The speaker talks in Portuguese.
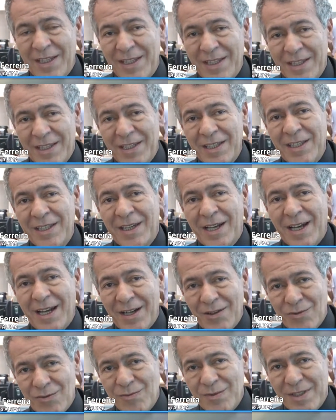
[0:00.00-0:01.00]
e que
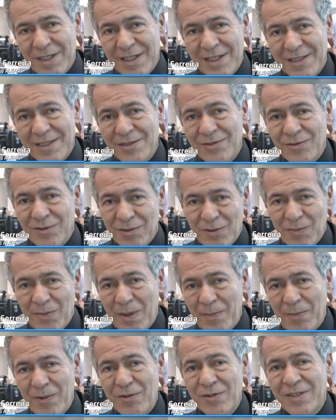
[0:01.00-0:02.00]
a comunicação tem um
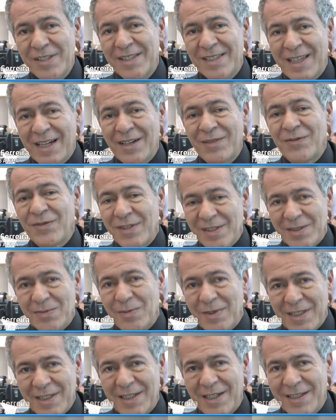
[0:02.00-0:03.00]
papel de dar
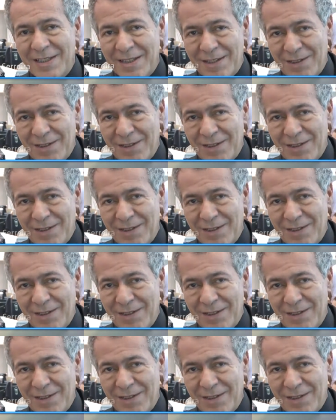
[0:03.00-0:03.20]
visibilidade a